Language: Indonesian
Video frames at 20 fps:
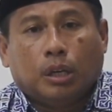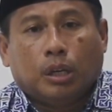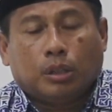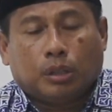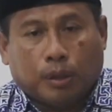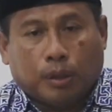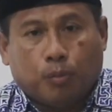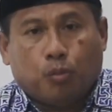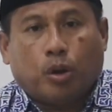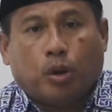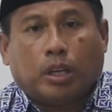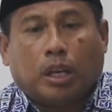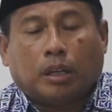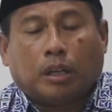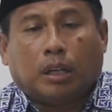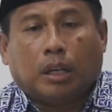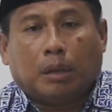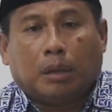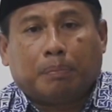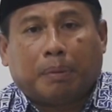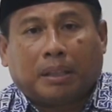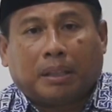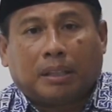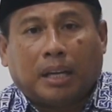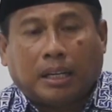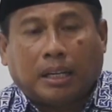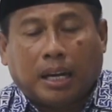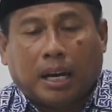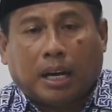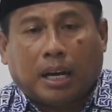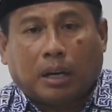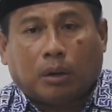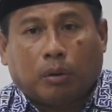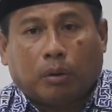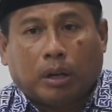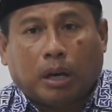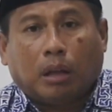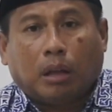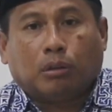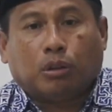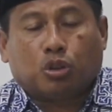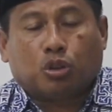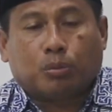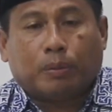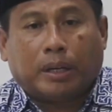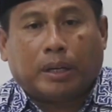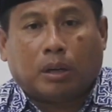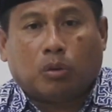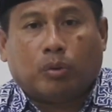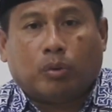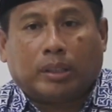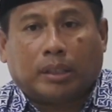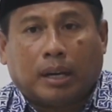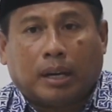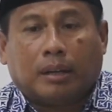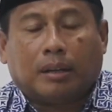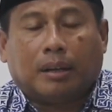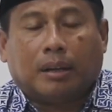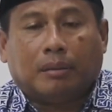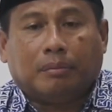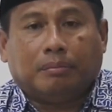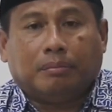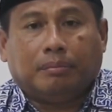semuanya dilipat gandakan oleh Allah Subhanahu wa taala.